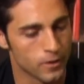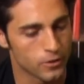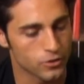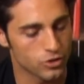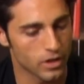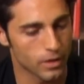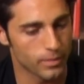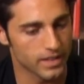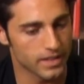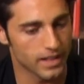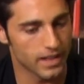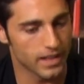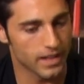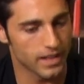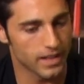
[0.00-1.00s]
no solamente
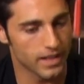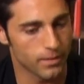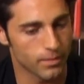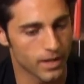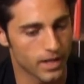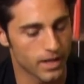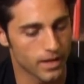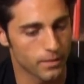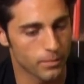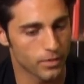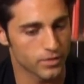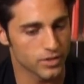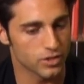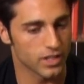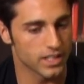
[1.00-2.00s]
a nivel eh,
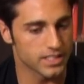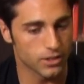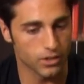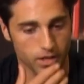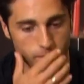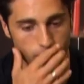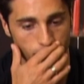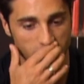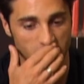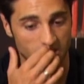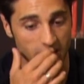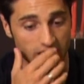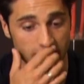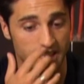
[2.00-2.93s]
profesional, sino a nivel personal.